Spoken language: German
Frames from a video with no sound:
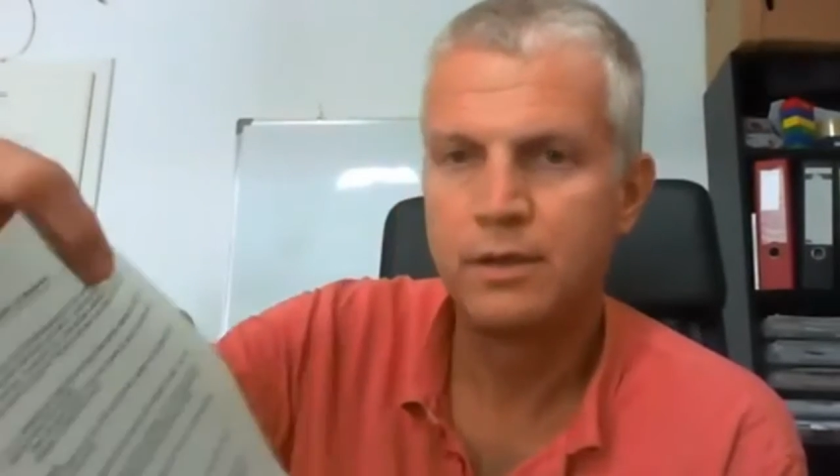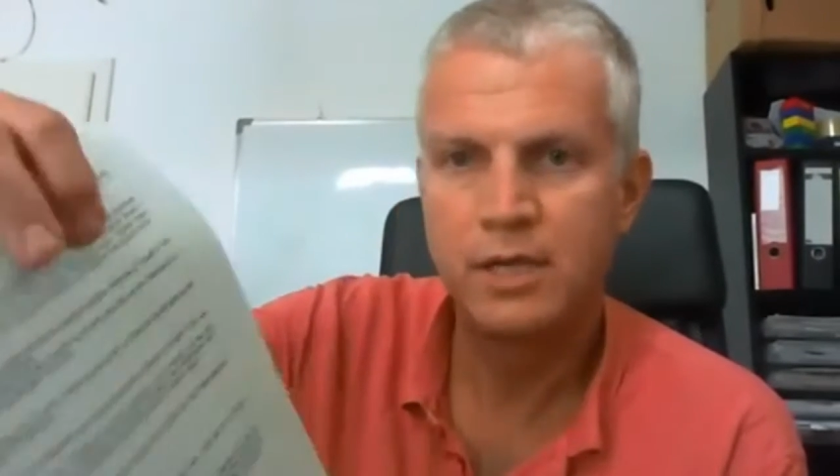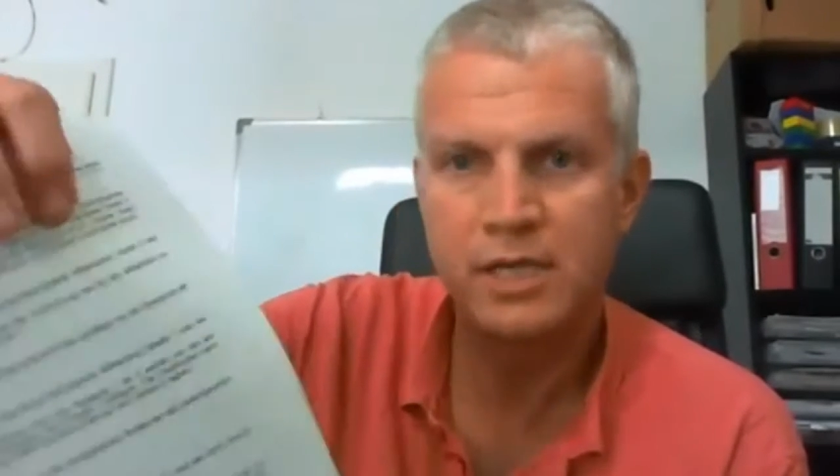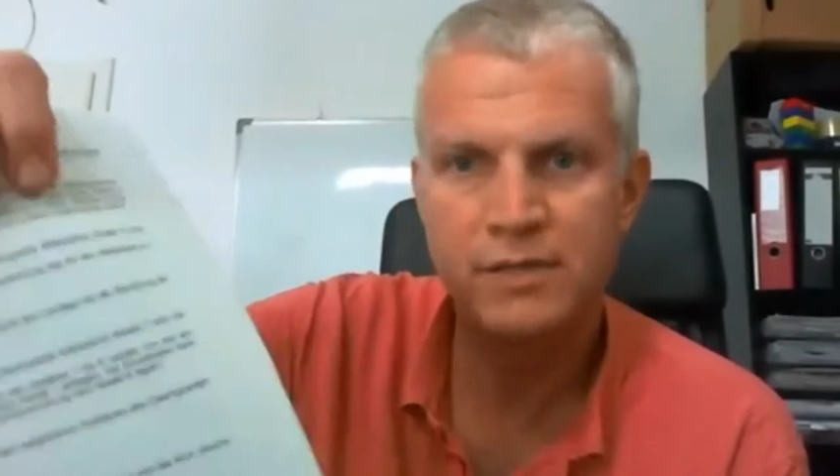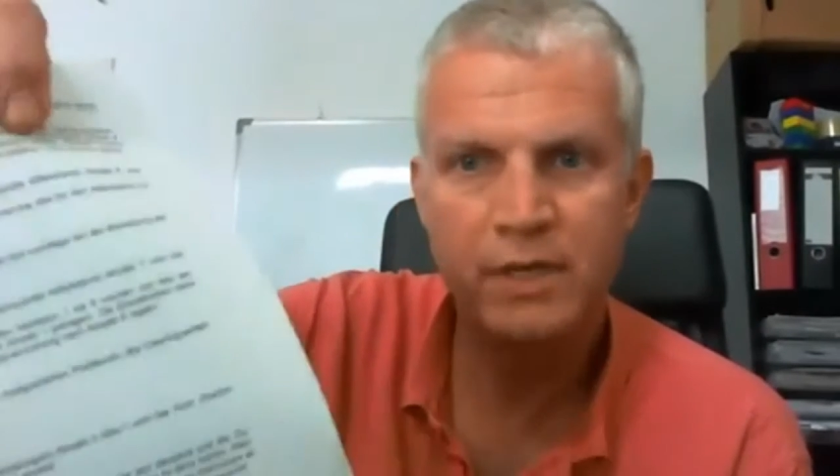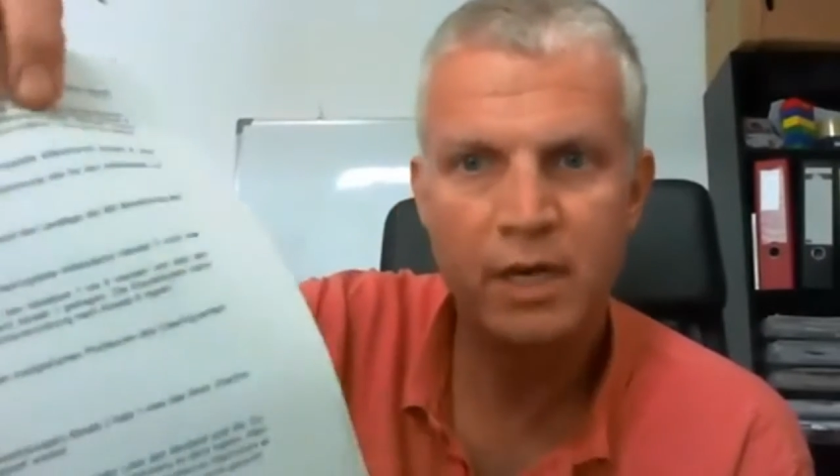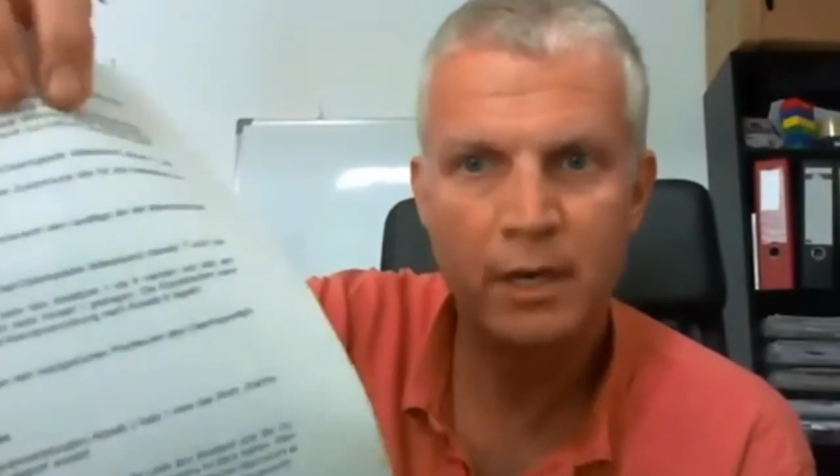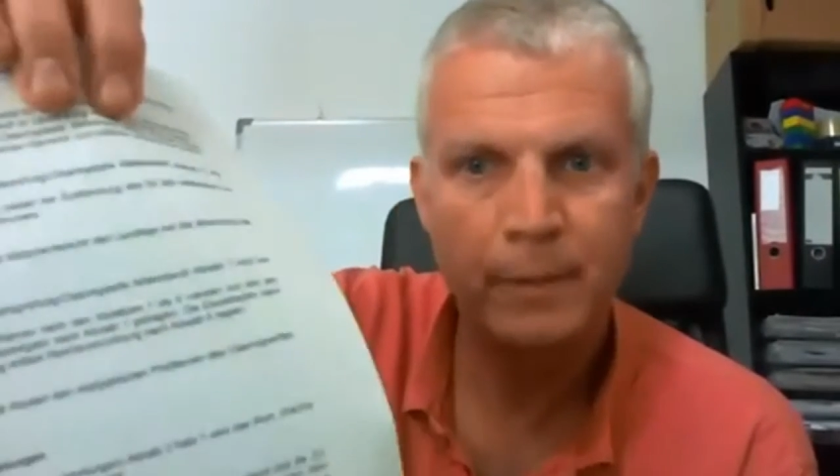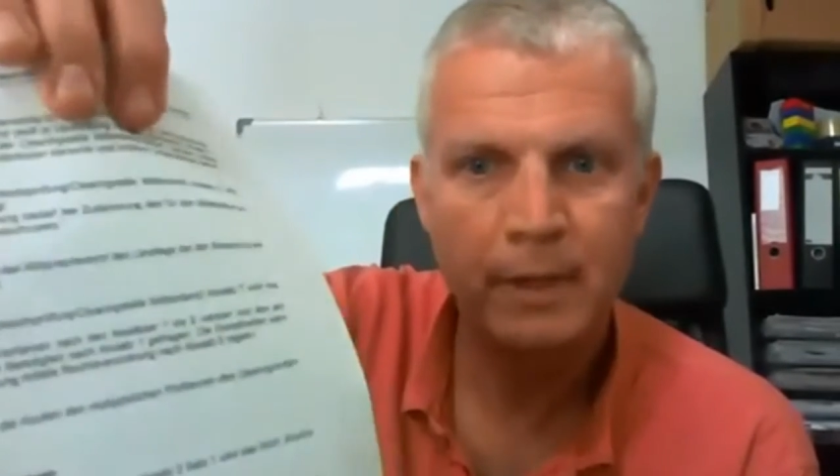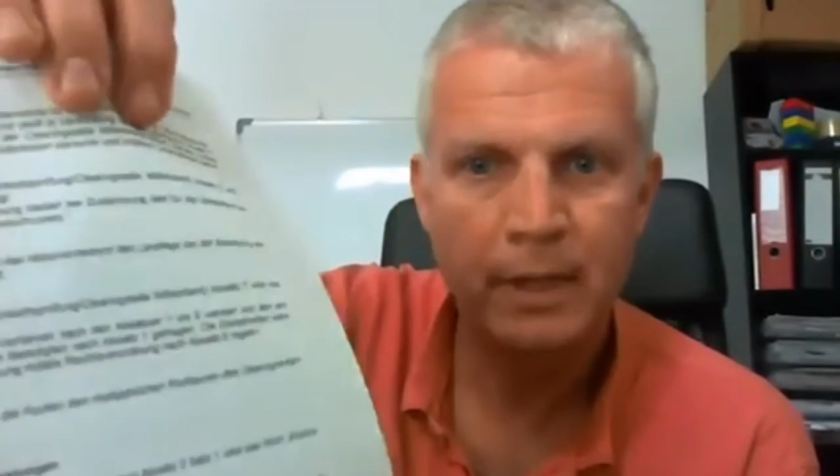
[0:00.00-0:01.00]
dass wir
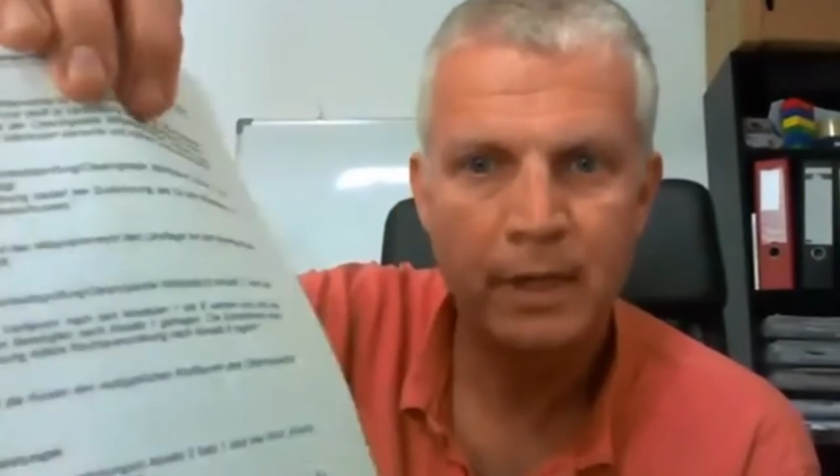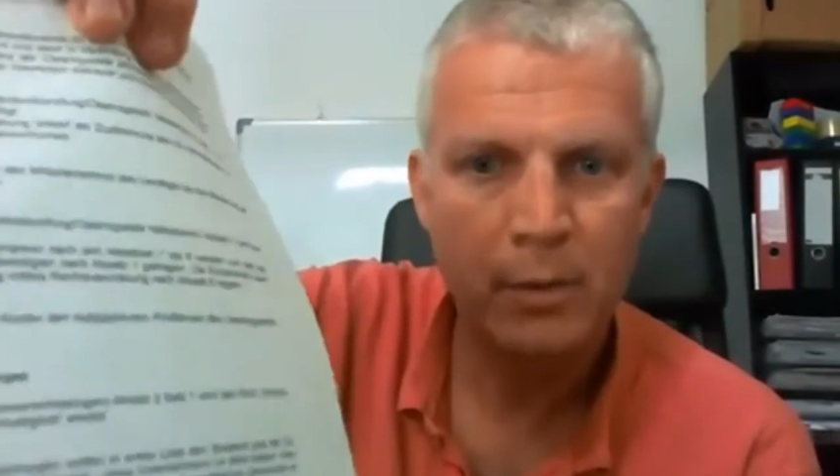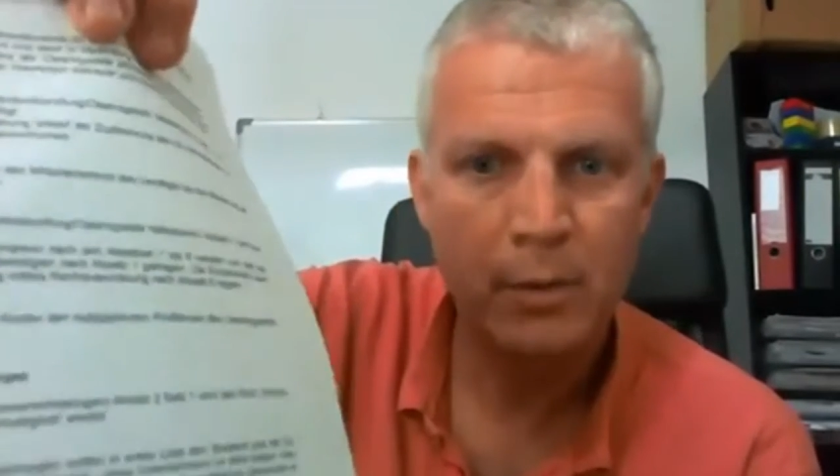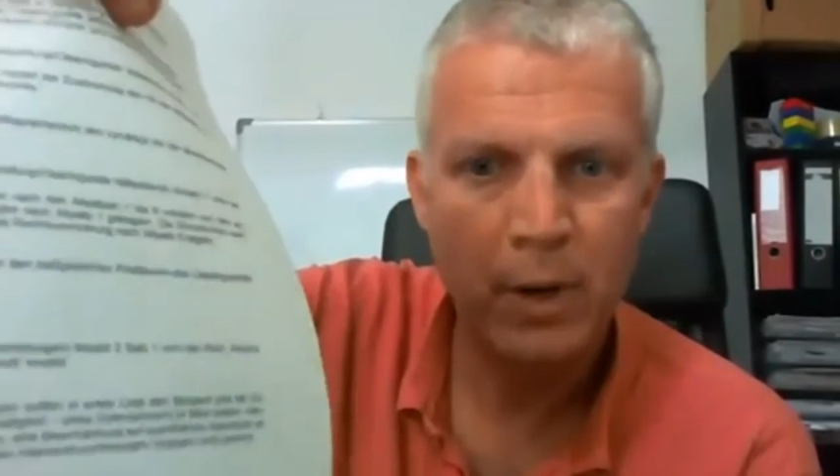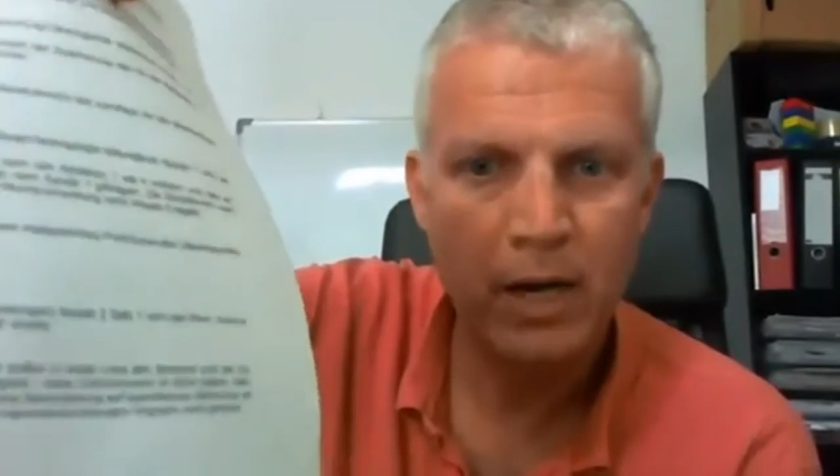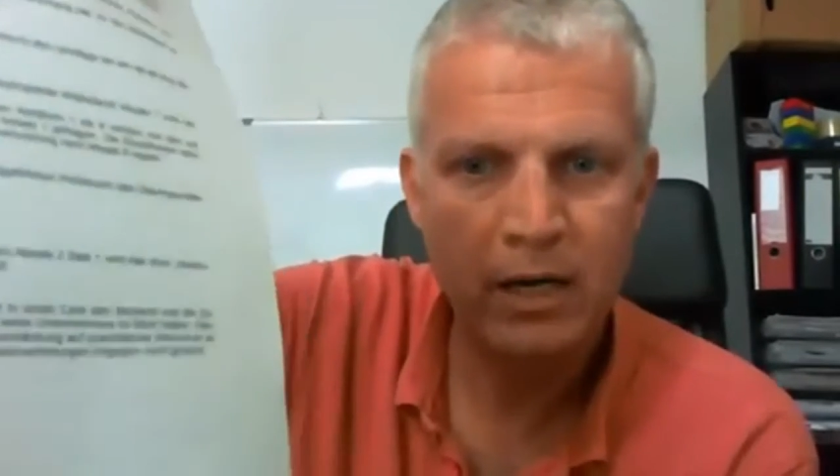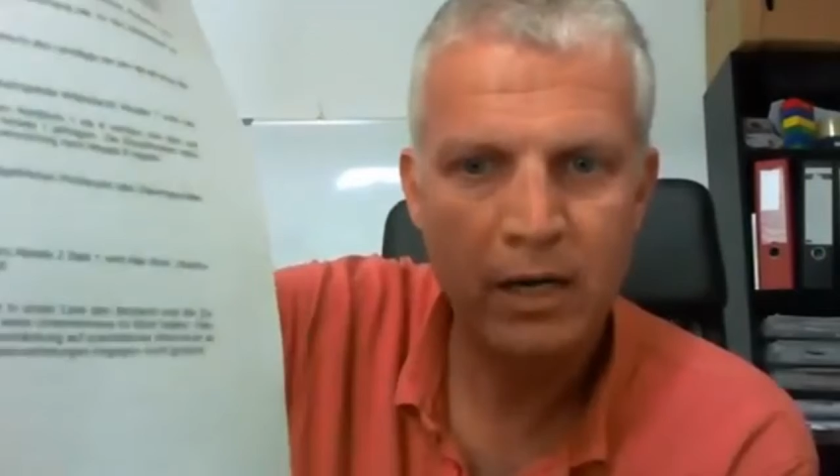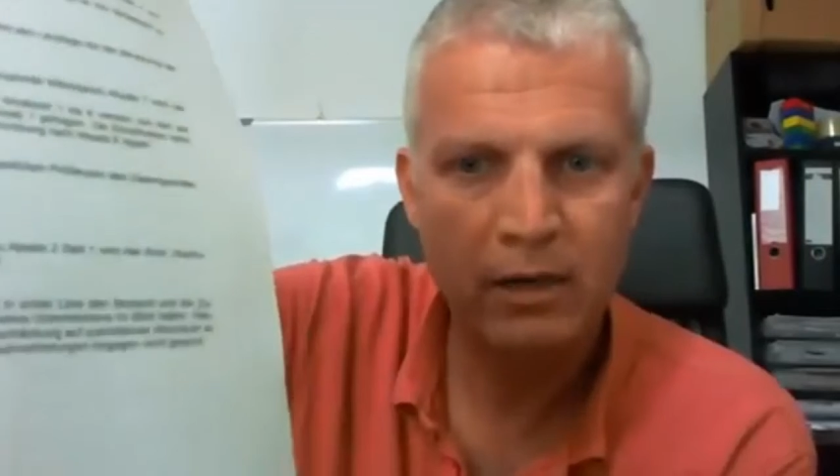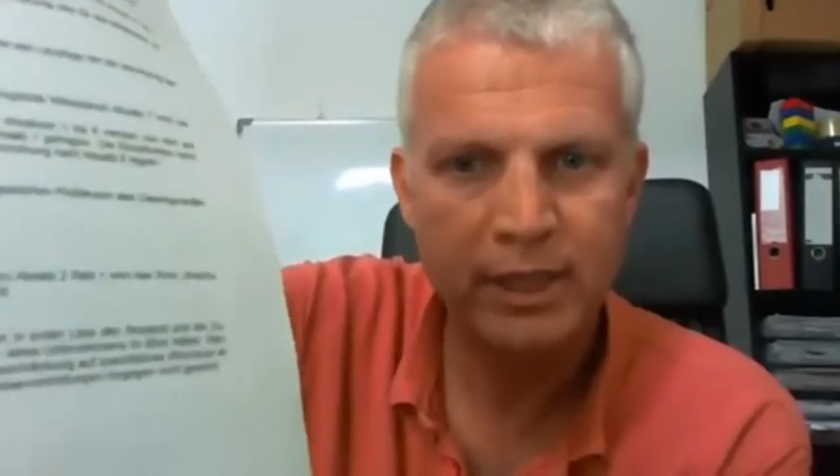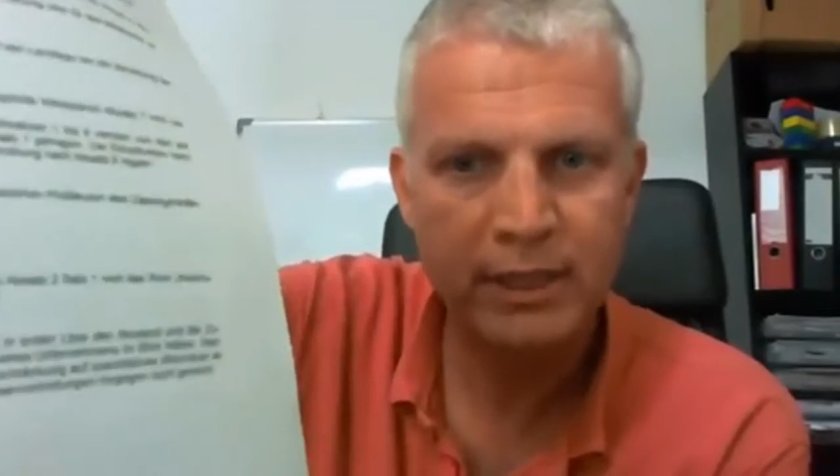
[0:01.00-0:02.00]
in
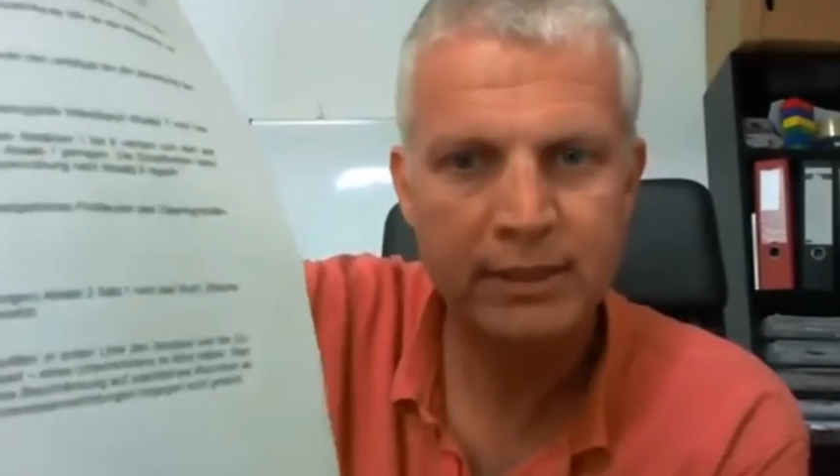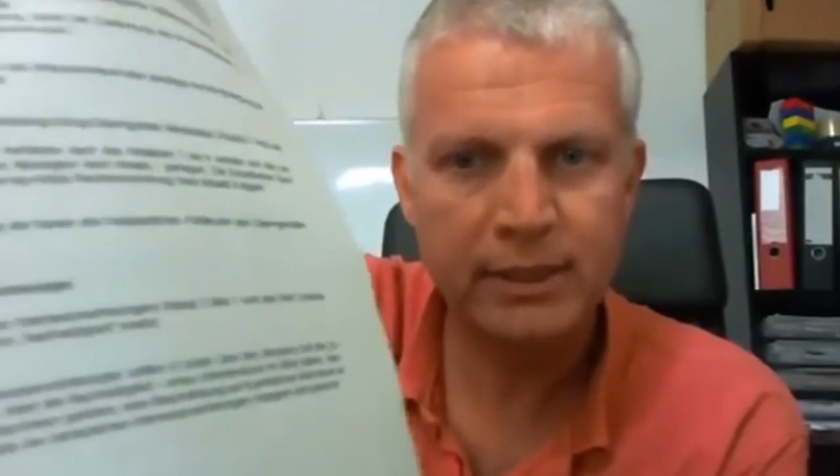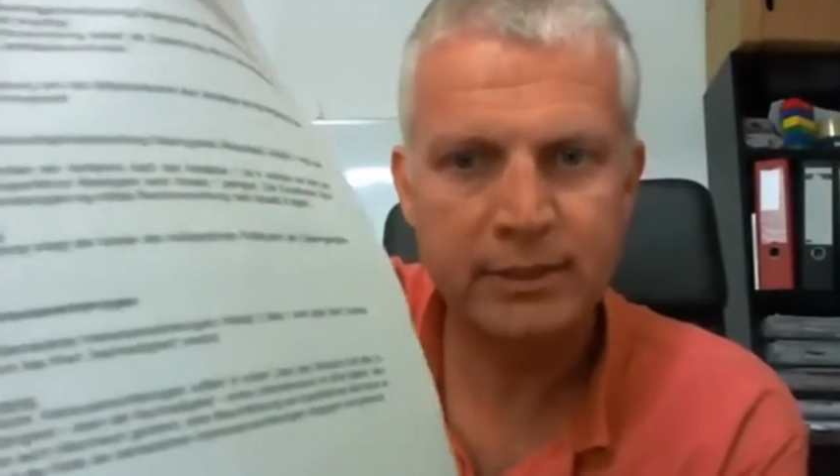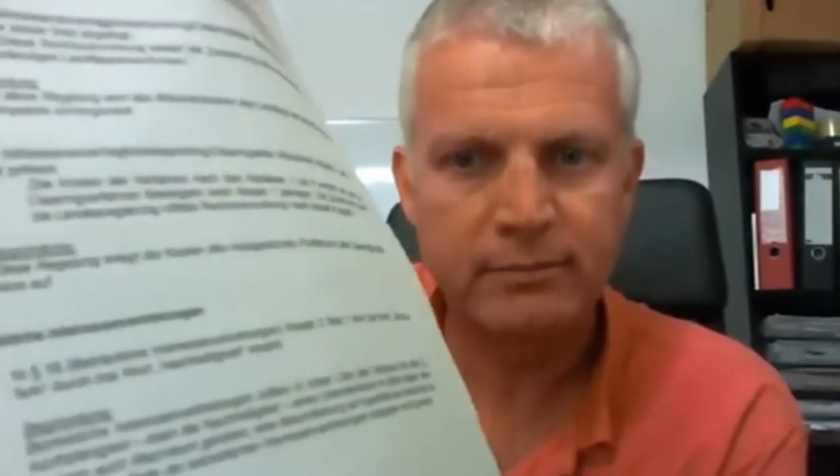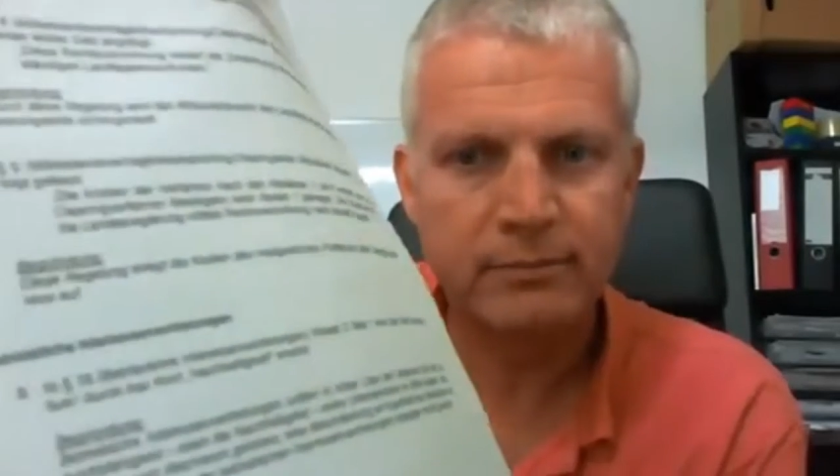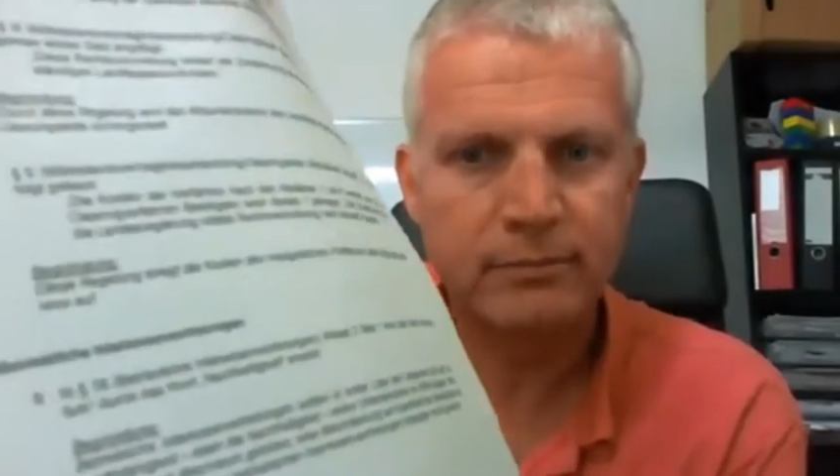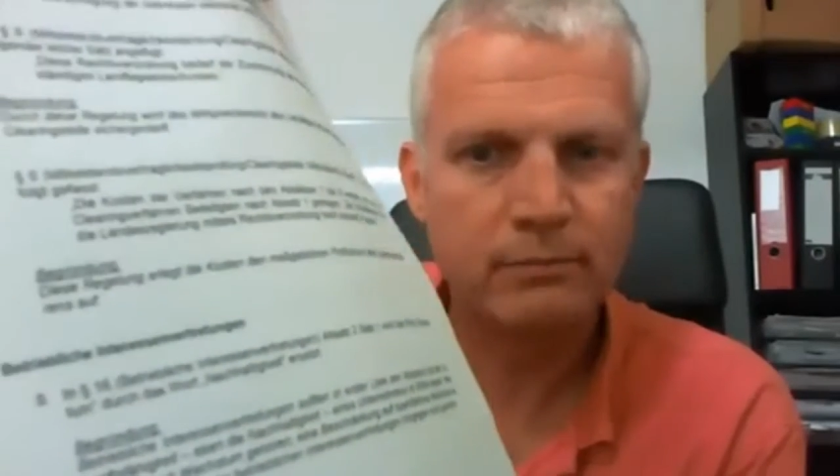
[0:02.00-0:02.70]
Paragraph 16,